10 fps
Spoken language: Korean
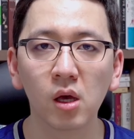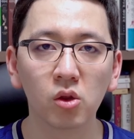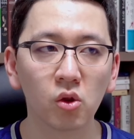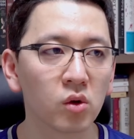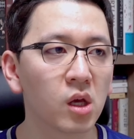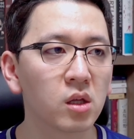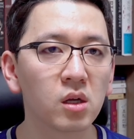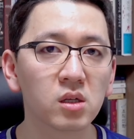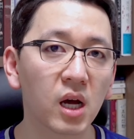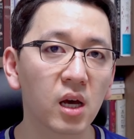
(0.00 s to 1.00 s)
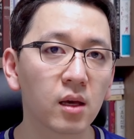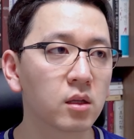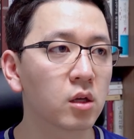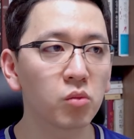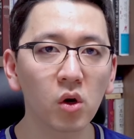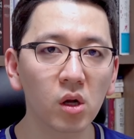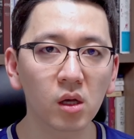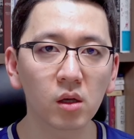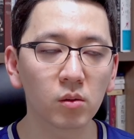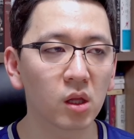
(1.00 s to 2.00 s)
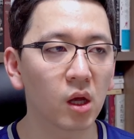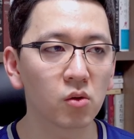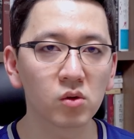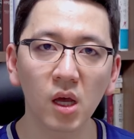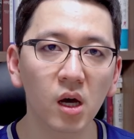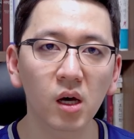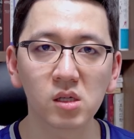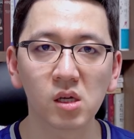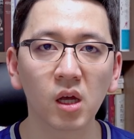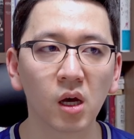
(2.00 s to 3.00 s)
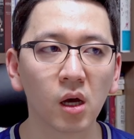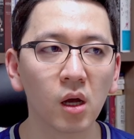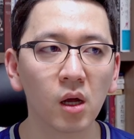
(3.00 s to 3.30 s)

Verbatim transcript: 너네들의 사랑이 특별하다고 생각하잖아